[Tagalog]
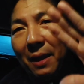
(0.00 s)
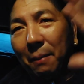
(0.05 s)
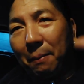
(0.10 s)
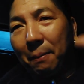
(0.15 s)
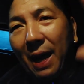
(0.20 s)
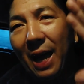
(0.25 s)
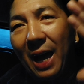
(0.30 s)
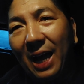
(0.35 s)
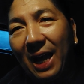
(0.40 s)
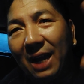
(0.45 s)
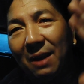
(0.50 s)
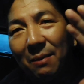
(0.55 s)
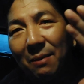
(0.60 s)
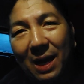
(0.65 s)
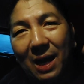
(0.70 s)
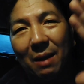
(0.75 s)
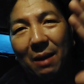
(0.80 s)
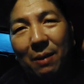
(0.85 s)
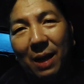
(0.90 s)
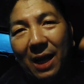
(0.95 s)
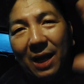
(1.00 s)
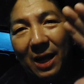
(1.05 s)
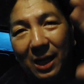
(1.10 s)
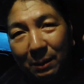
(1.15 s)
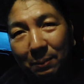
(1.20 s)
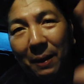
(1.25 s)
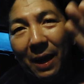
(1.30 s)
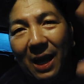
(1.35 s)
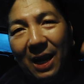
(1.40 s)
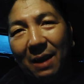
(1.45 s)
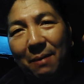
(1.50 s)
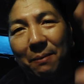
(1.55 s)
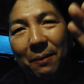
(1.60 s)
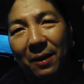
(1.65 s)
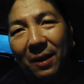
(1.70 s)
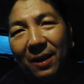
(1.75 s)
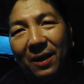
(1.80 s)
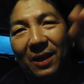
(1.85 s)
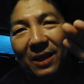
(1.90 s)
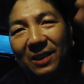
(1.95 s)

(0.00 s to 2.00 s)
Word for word: Paalam mga ka-vloggers, paalam po!